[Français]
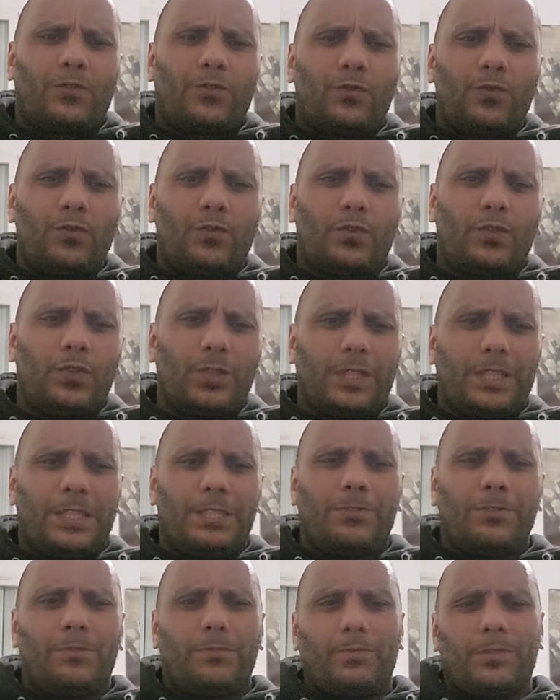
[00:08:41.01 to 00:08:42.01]
tous ceux
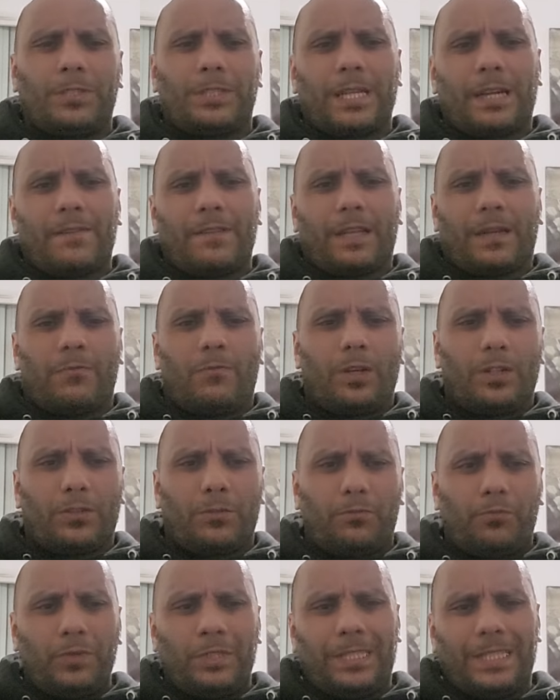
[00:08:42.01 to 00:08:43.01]
qui ont bossé avec moi
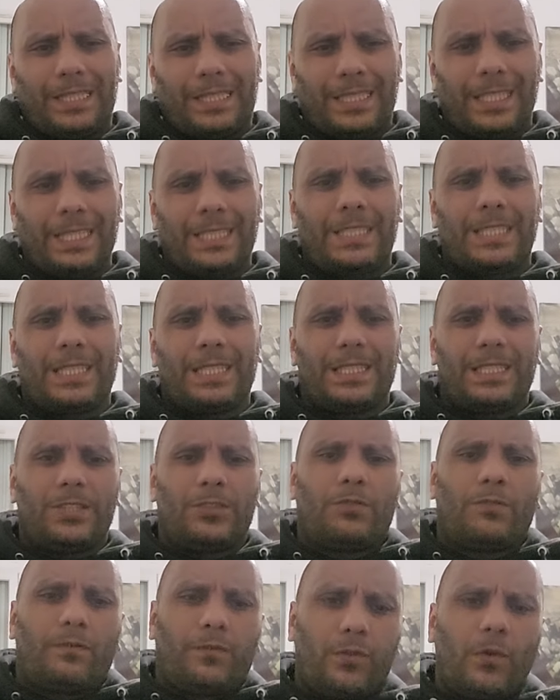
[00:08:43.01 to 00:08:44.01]
depuis des
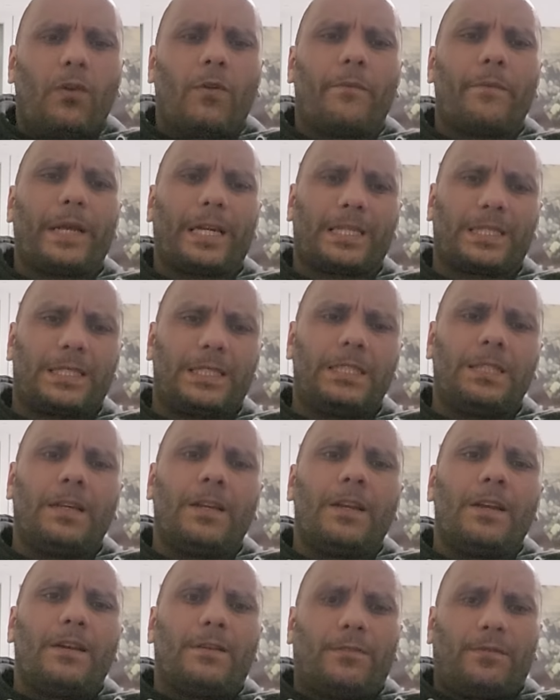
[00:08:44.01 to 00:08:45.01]
décennies, je vous remercie,
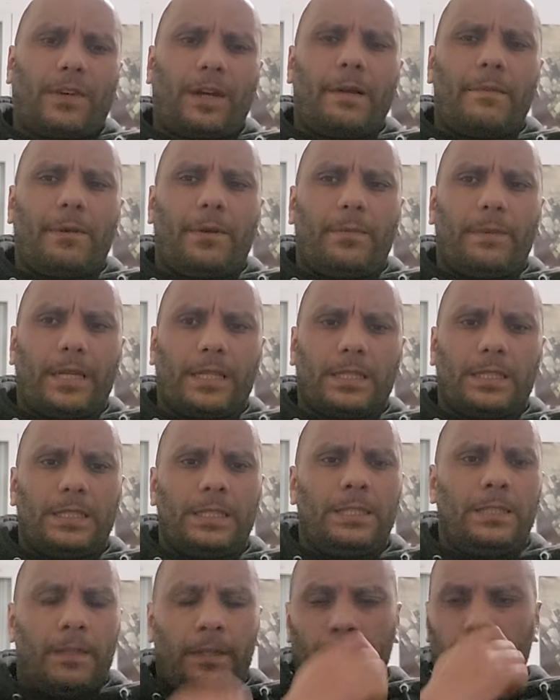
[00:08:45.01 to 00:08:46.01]
vraiment
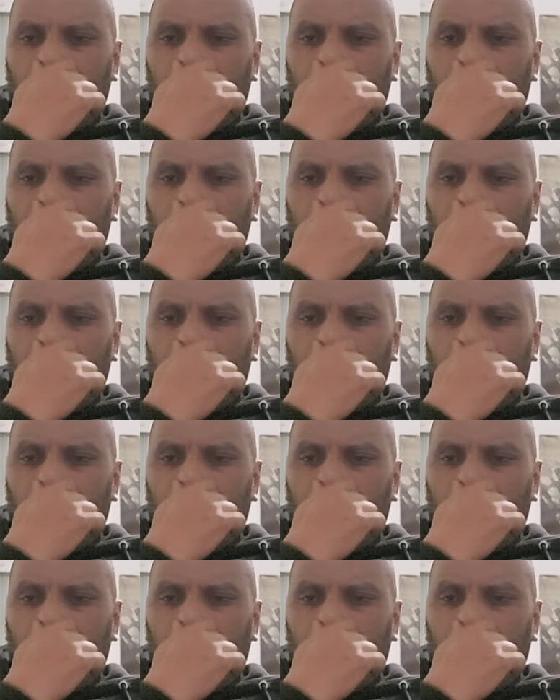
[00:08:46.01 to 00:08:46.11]
merci.